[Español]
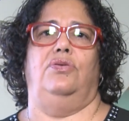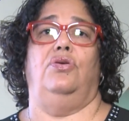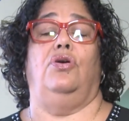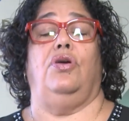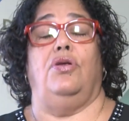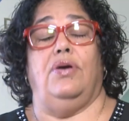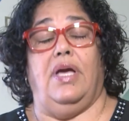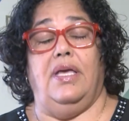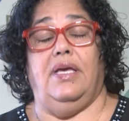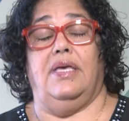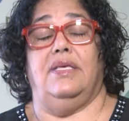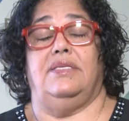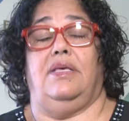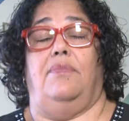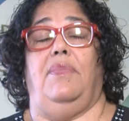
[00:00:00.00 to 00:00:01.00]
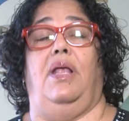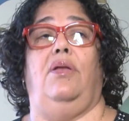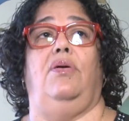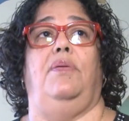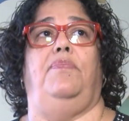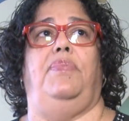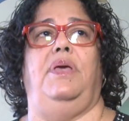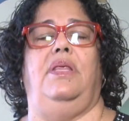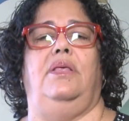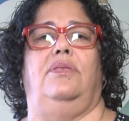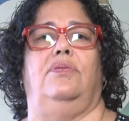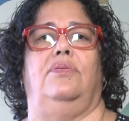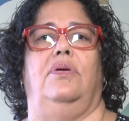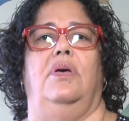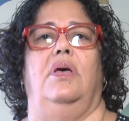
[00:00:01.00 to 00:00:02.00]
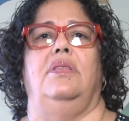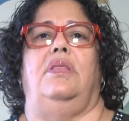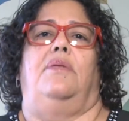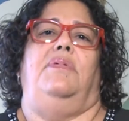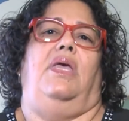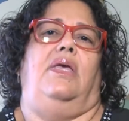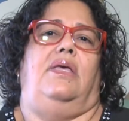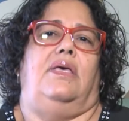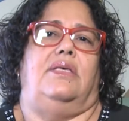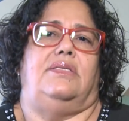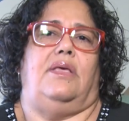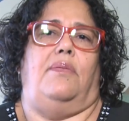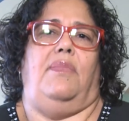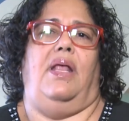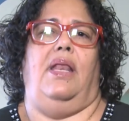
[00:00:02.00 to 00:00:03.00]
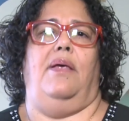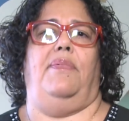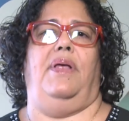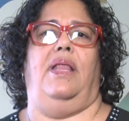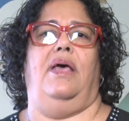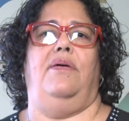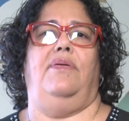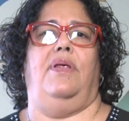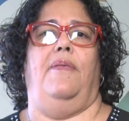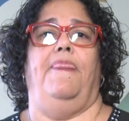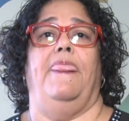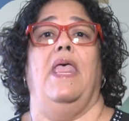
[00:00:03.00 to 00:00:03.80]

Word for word: Yo creo que hay que desarmar los espíritus, también hay que desarmar la palabra,